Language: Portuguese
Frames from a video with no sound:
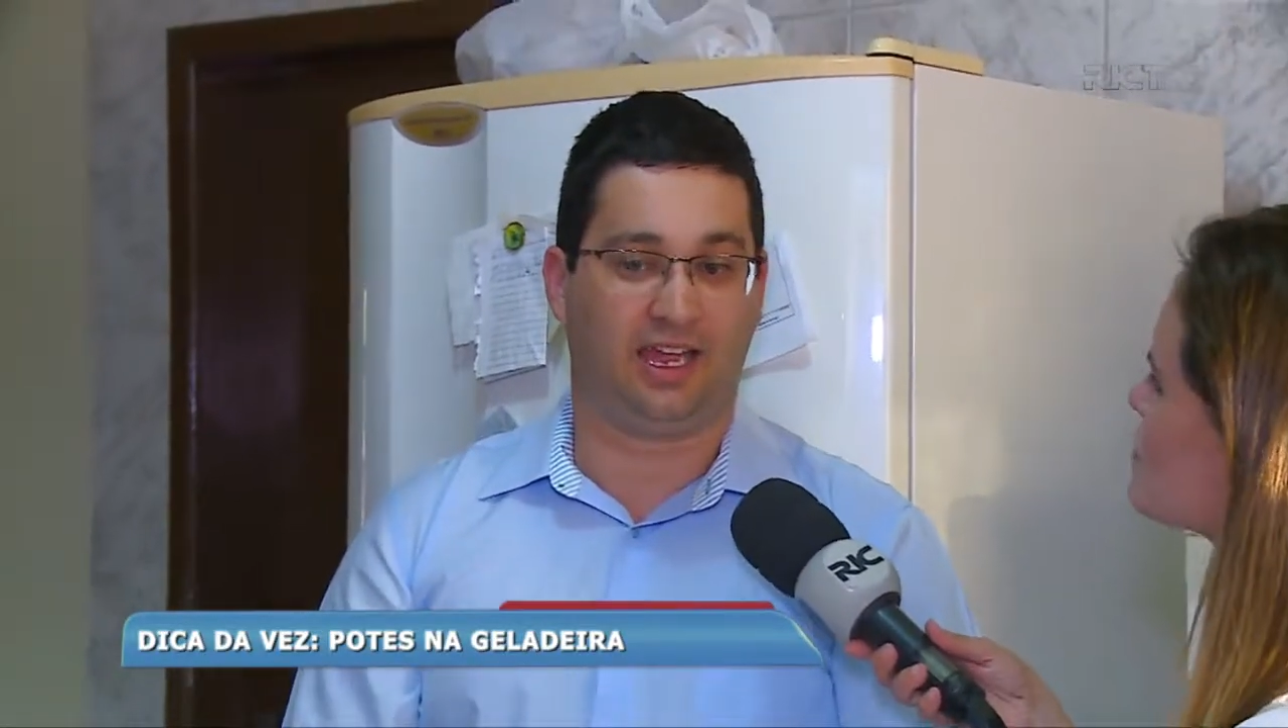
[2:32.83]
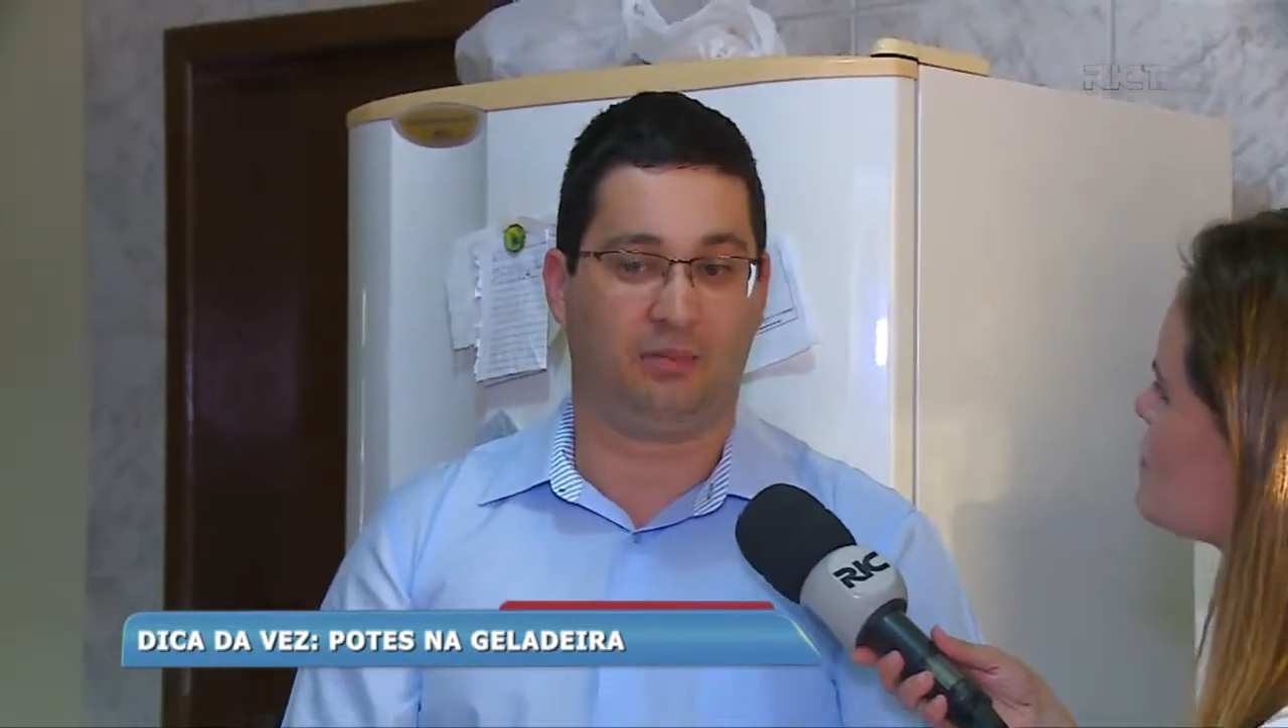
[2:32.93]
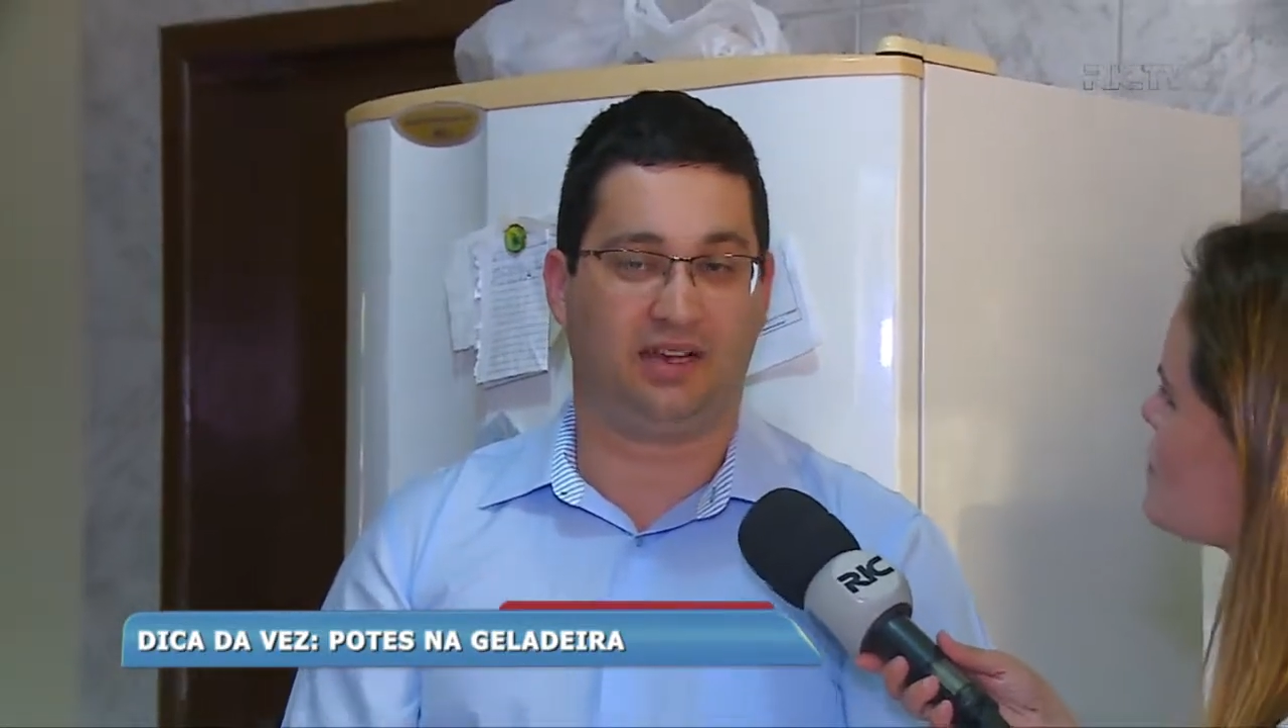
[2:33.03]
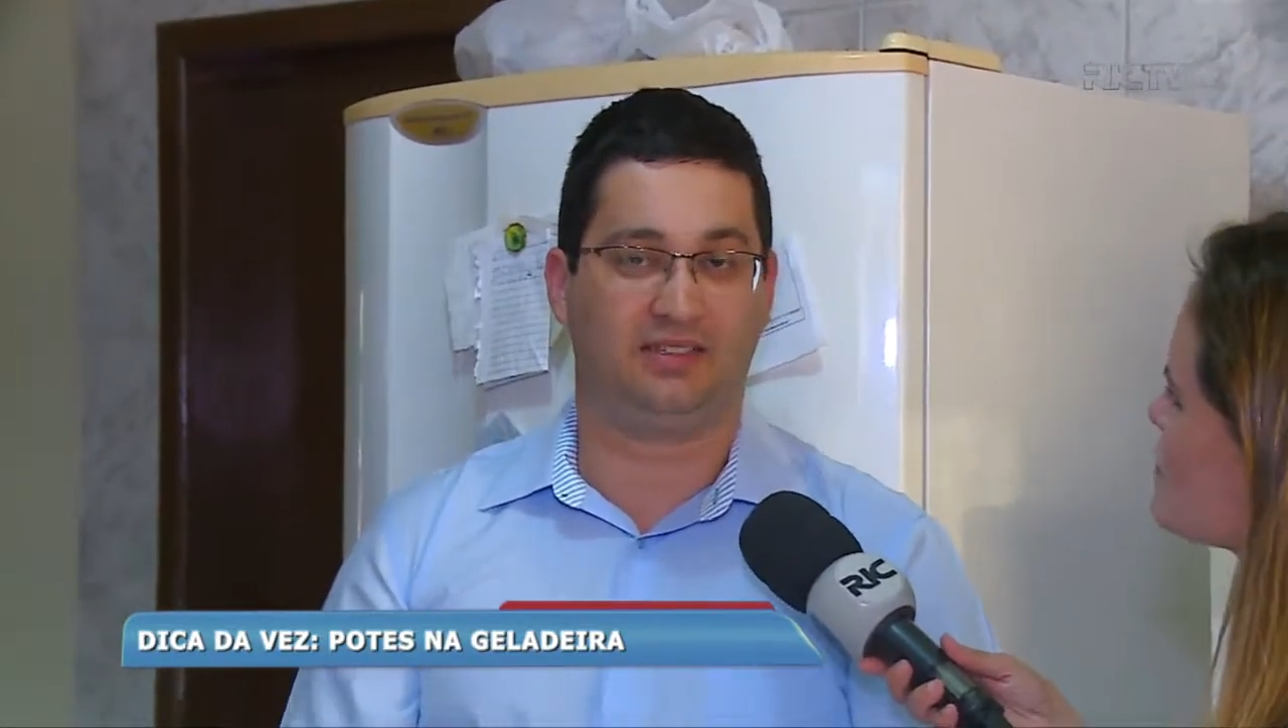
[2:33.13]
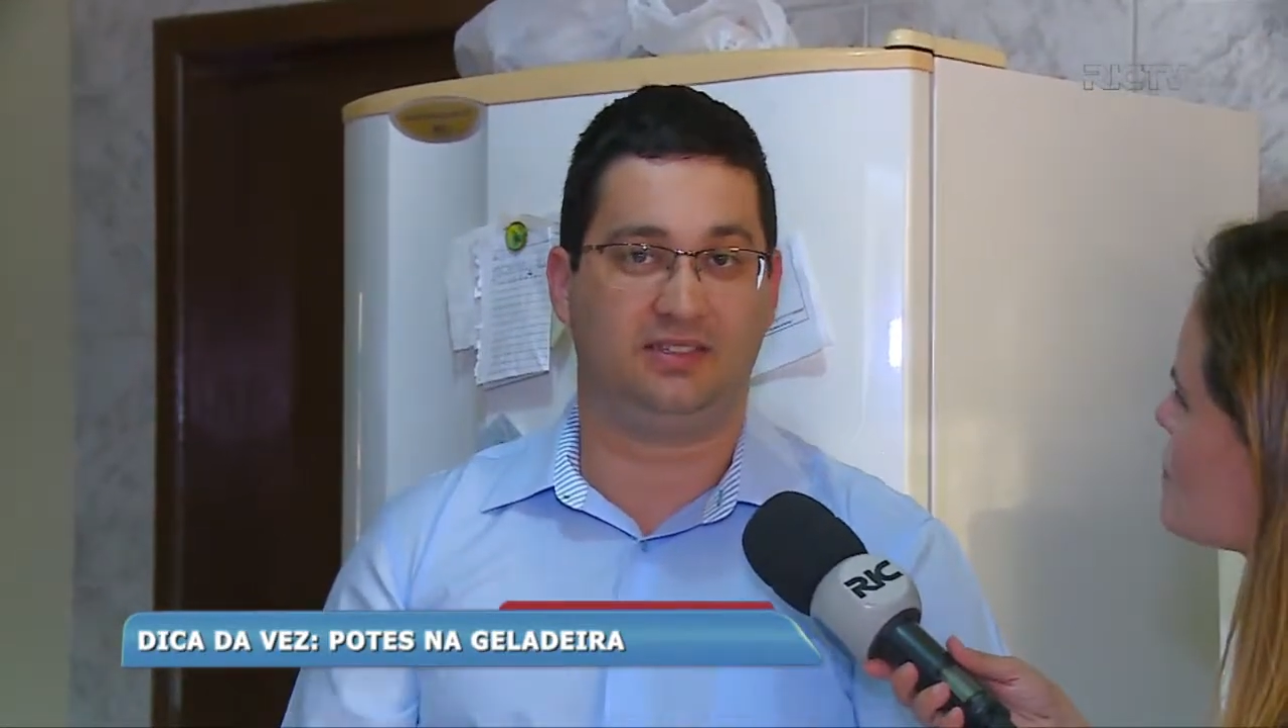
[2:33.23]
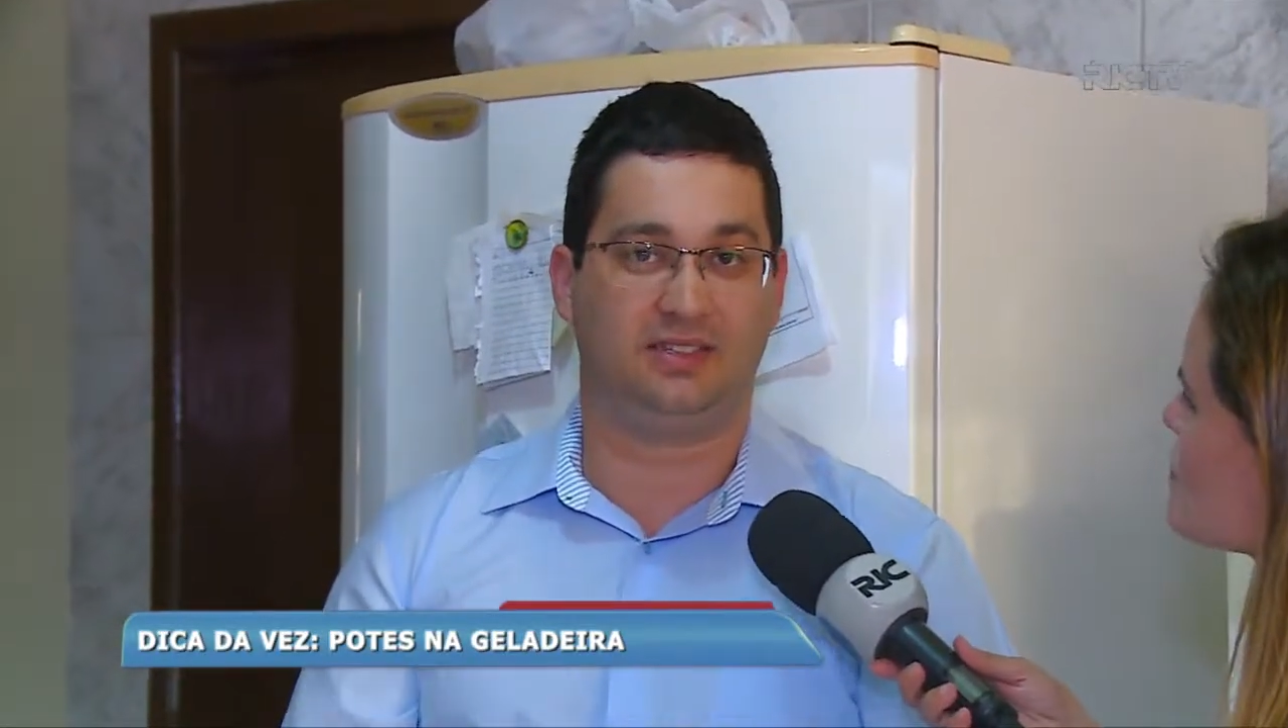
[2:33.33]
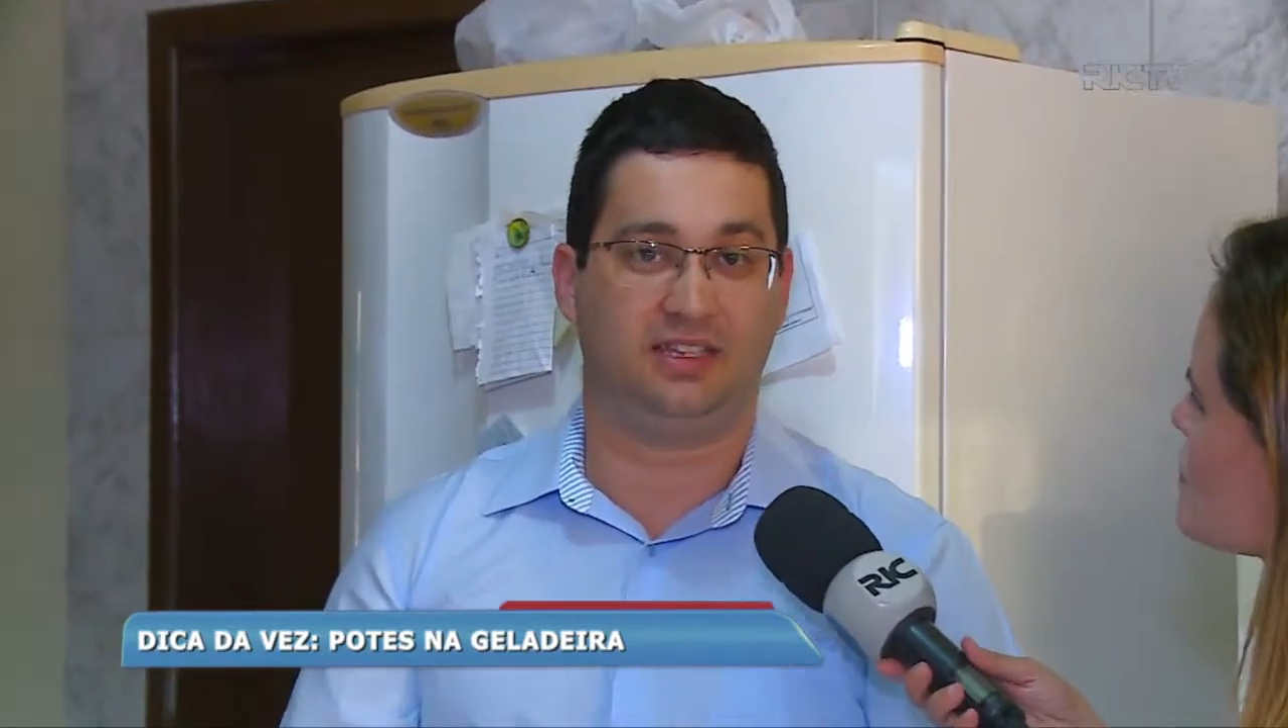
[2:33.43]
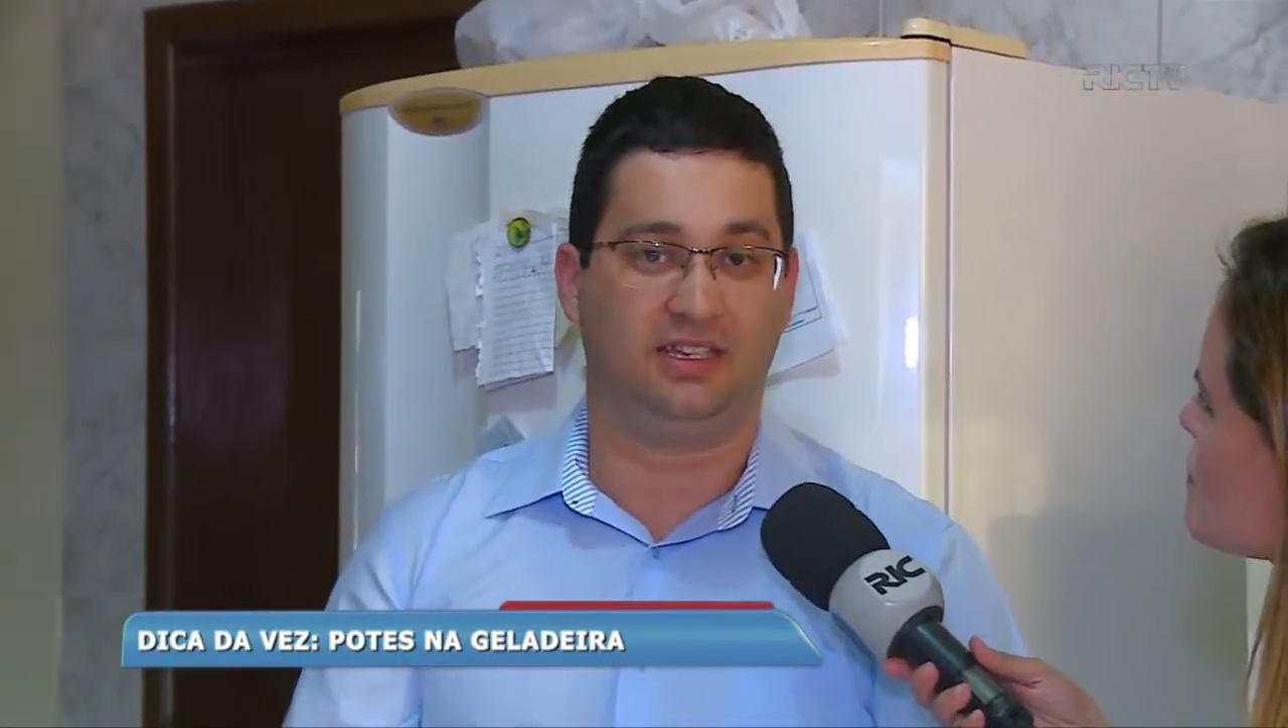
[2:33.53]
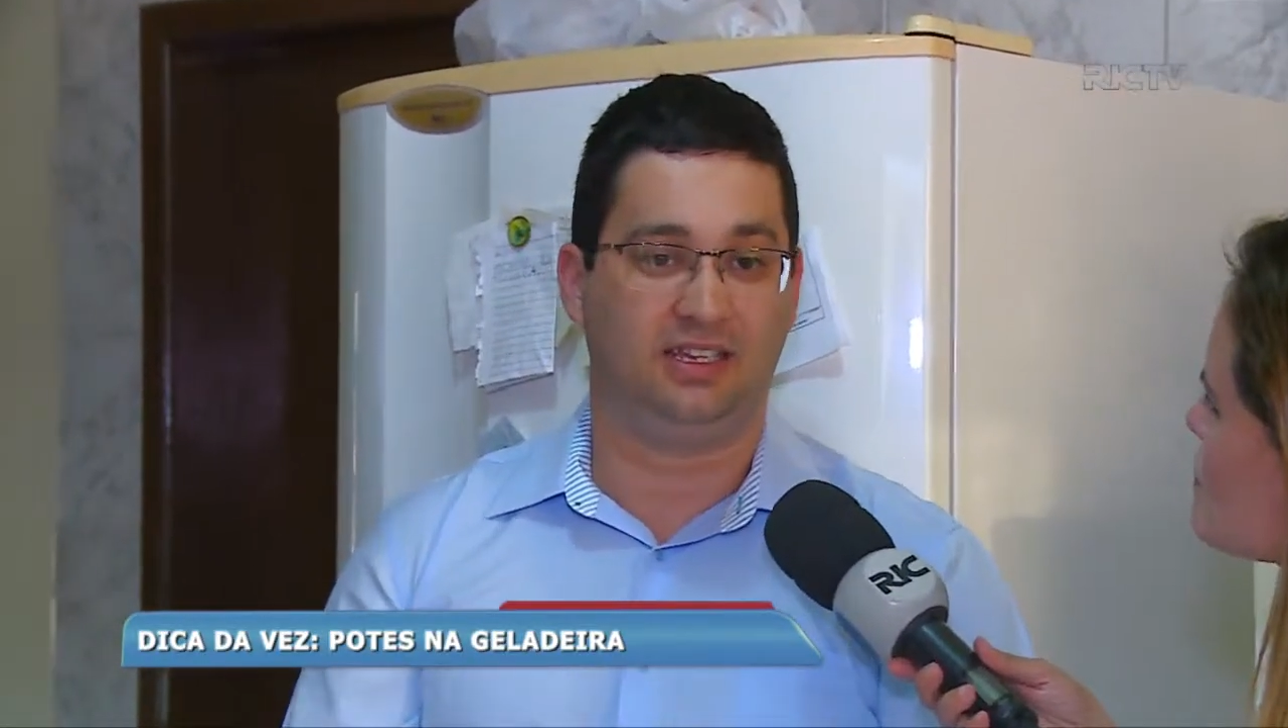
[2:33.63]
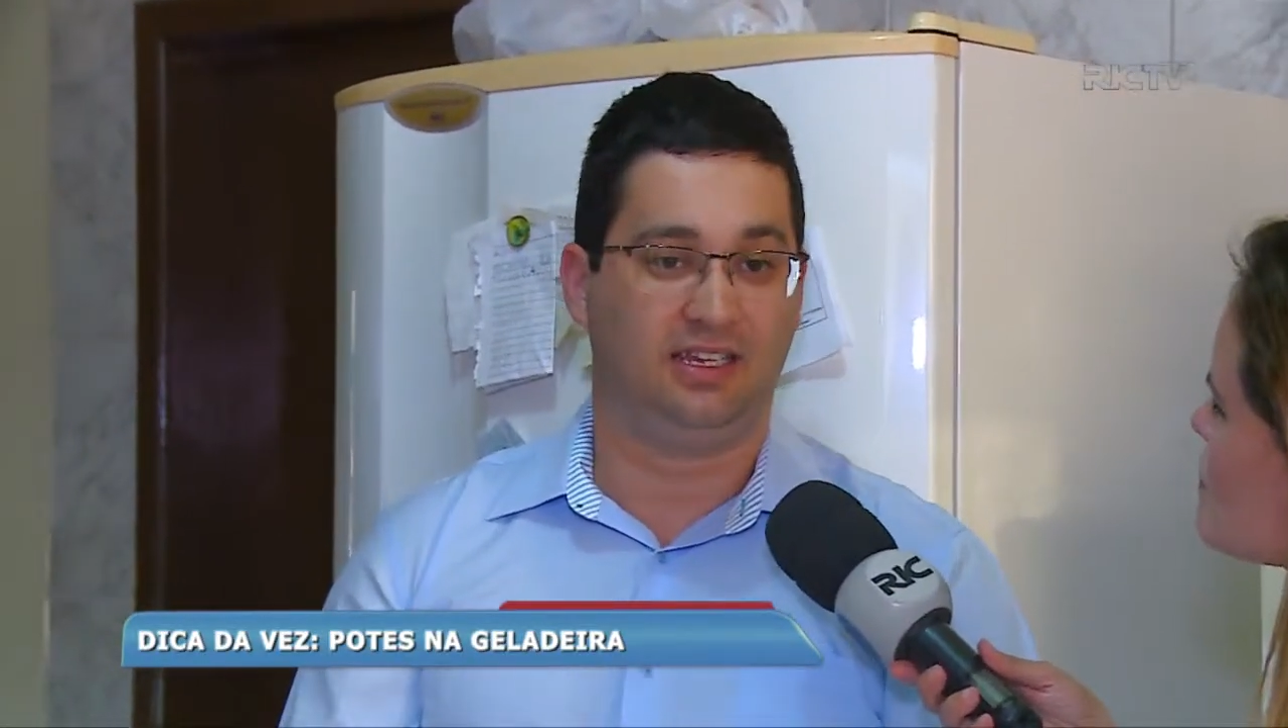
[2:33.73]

à base de